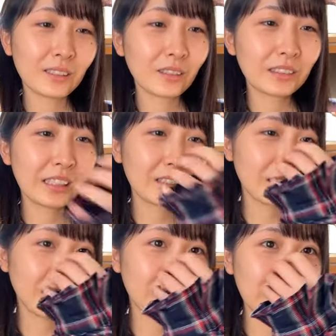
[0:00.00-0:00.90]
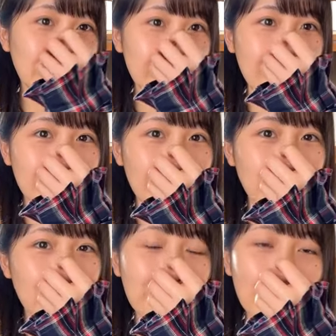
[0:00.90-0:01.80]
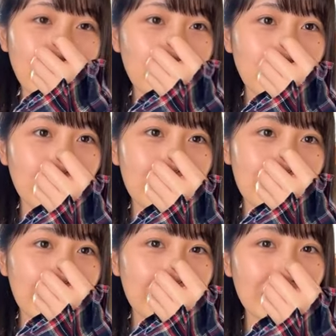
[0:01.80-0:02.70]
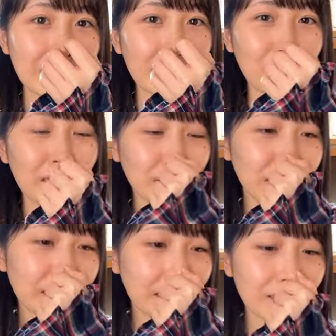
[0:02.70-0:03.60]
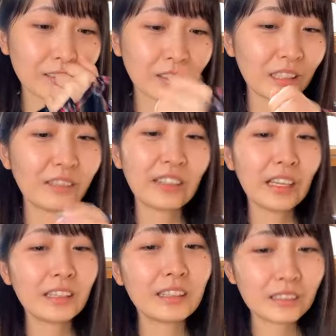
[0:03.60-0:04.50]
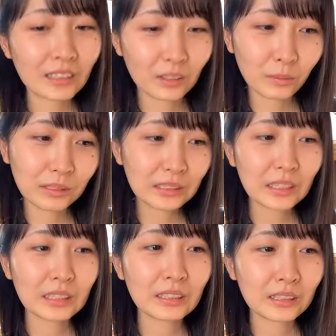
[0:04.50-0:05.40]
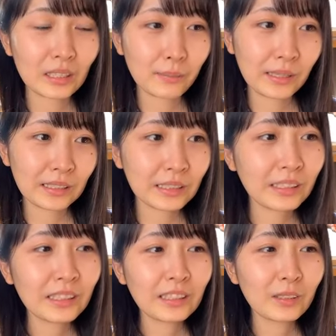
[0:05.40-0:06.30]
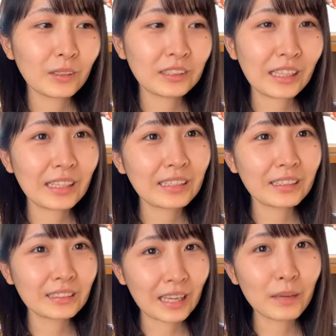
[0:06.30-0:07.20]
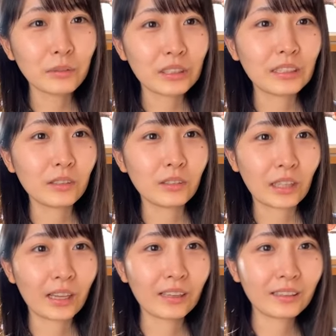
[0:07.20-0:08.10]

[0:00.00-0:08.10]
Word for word: そうちゃんともし次またもし間違えちゃった場合間違える予定はないんですけど間違えちゃった場合どうしたらいいですかも聞いといた